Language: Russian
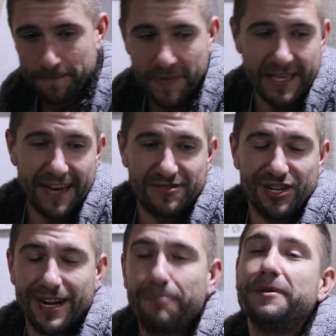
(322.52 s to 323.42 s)
Я
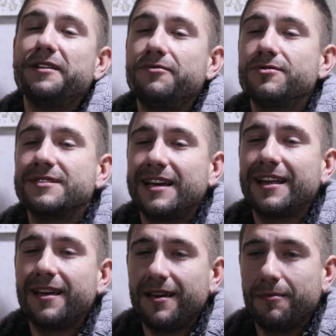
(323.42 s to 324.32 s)
вчера перевез на
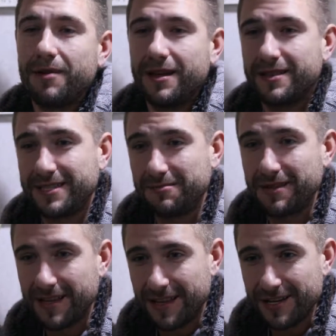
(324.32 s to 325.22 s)
ней обратно
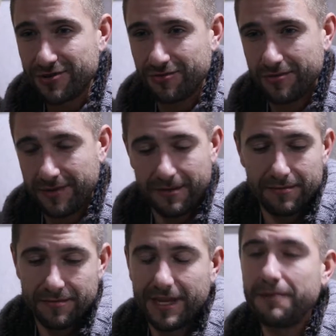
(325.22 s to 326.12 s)
себе на дачу,
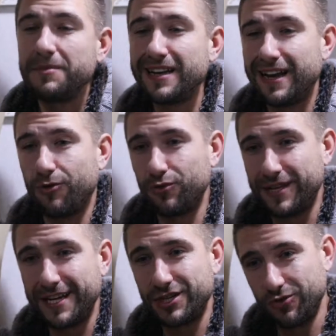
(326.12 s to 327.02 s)
там, 3 мили
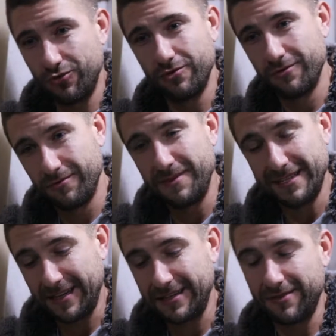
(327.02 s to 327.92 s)
от дачи до
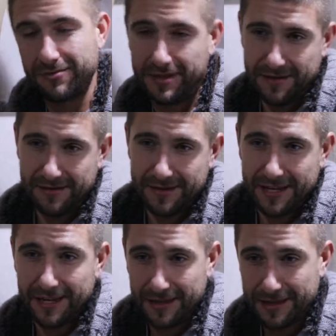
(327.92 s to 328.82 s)
места, где вот это,
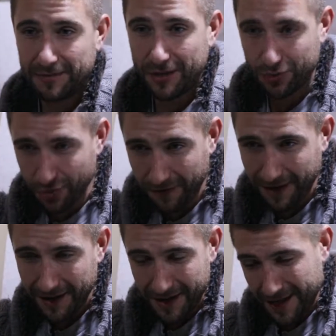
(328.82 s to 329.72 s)
где это была
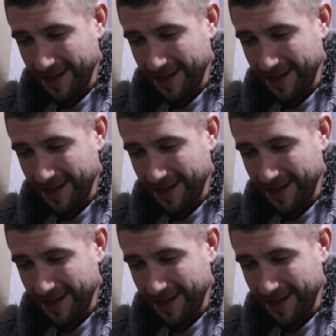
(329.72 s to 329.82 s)
тусовка.